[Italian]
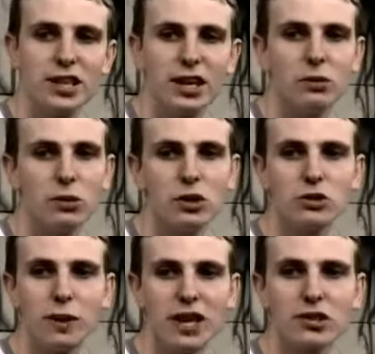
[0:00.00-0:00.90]
È come un
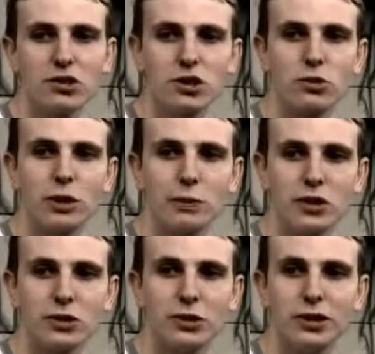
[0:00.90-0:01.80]
gigantesco
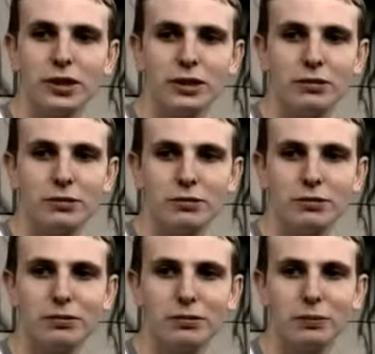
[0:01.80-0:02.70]
puzzle, le cui
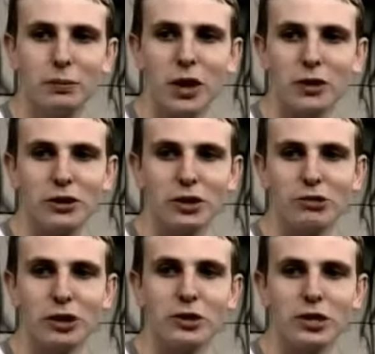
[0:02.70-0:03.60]
regole cambiano in
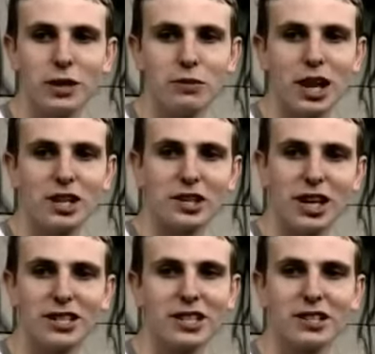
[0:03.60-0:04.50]
continuazione.
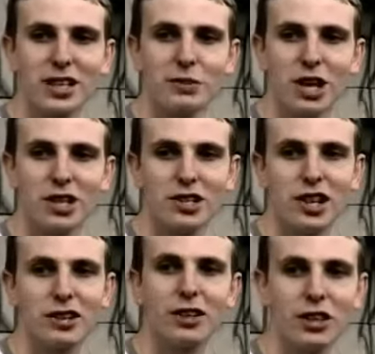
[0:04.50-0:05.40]
Non bisogna
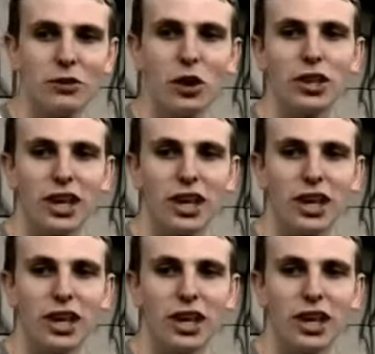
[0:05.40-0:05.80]
mollare.